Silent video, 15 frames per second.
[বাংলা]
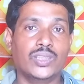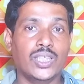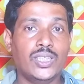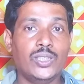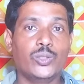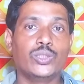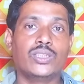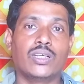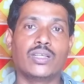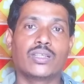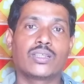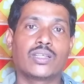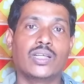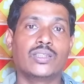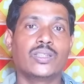দেরি হয়ে যায়
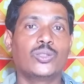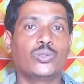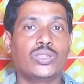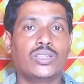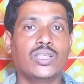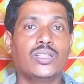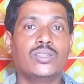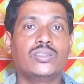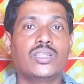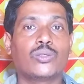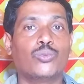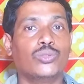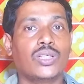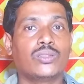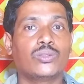খেতে যদি দেরি হয়ে
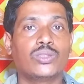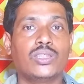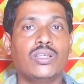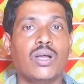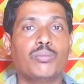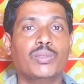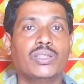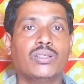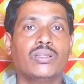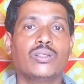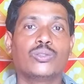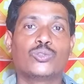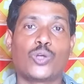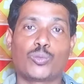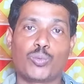যায় ক্ষুধায় যদি আপনি
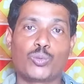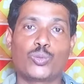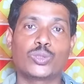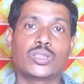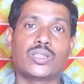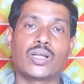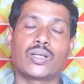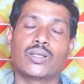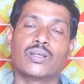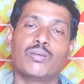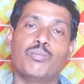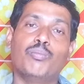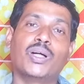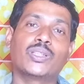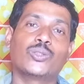ছটপট করতে থাকেন
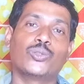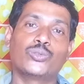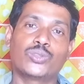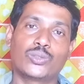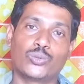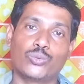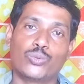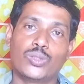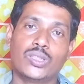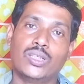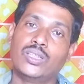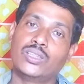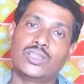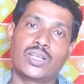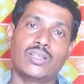মাথা যন্ত্রণা শুরু
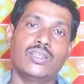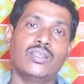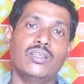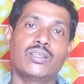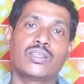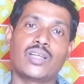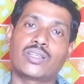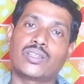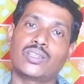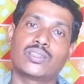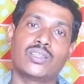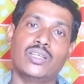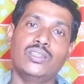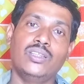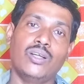সেখানে
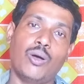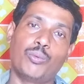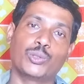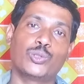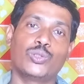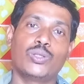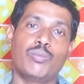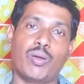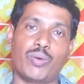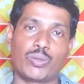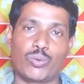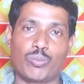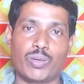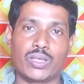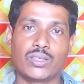ক্যাকটাস গ্রান্ডি অবশ্যই করে
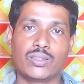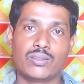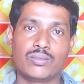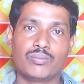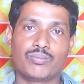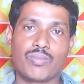ব্যবহার করবেন